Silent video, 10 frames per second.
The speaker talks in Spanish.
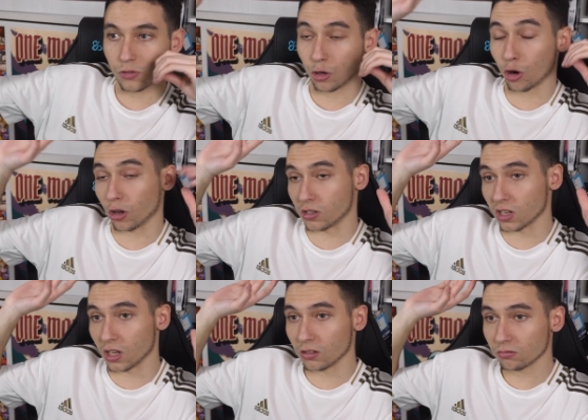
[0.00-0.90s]
Yo creo que
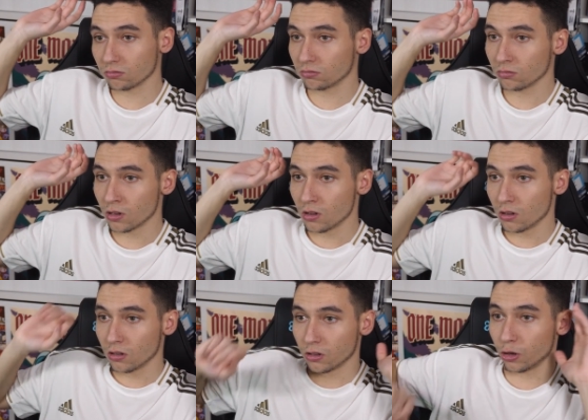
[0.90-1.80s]
sí.
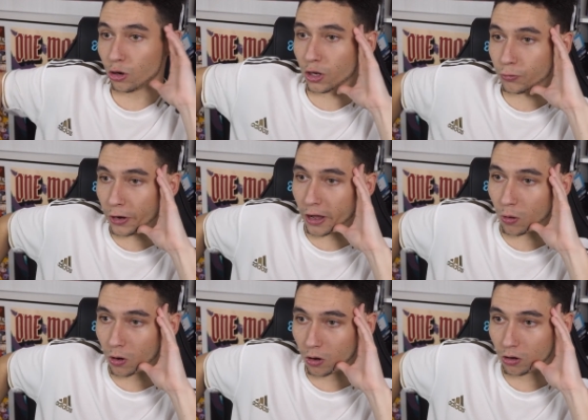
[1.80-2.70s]
Yo creo que es fuera de
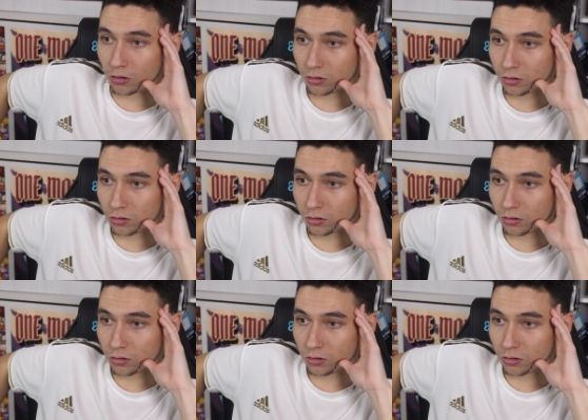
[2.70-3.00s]
juego.